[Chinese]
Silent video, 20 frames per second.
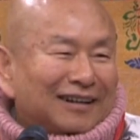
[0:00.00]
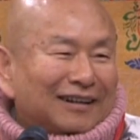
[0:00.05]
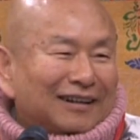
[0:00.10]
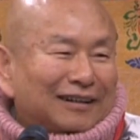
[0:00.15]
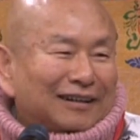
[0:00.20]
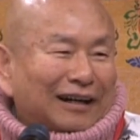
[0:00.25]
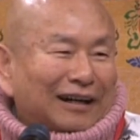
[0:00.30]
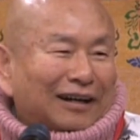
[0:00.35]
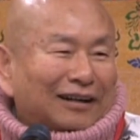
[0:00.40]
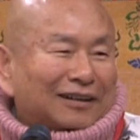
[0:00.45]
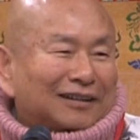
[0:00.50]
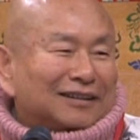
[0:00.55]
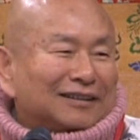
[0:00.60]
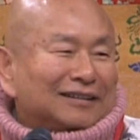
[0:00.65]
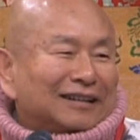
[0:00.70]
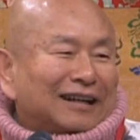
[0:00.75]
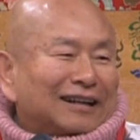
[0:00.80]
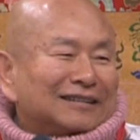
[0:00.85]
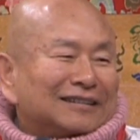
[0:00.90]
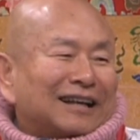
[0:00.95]
敢跟
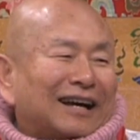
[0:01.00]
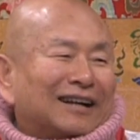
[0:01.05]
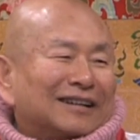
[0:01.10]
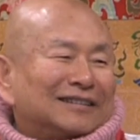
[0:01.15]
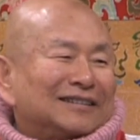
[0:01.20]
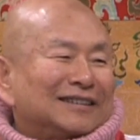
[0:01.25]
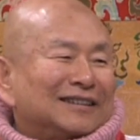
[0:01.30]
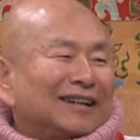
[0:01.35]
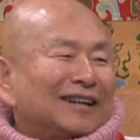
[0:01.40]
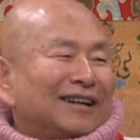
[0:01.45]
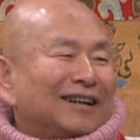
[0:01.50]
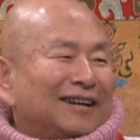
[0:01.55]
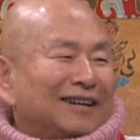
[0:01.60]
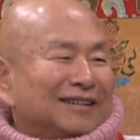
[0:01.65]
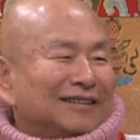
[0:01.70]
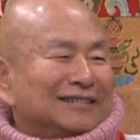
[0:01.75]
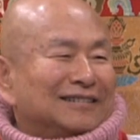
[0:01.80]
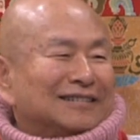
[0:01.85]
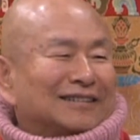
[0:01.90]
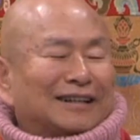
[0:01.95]
他打架？
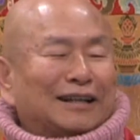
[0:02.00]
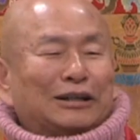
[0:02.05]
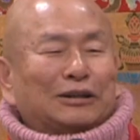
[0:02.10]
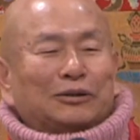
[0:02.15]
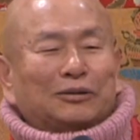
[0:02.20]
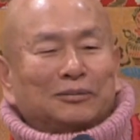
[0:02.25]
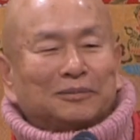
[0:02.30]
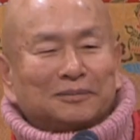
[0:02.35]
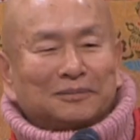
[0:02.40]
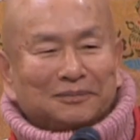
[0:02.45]
你看，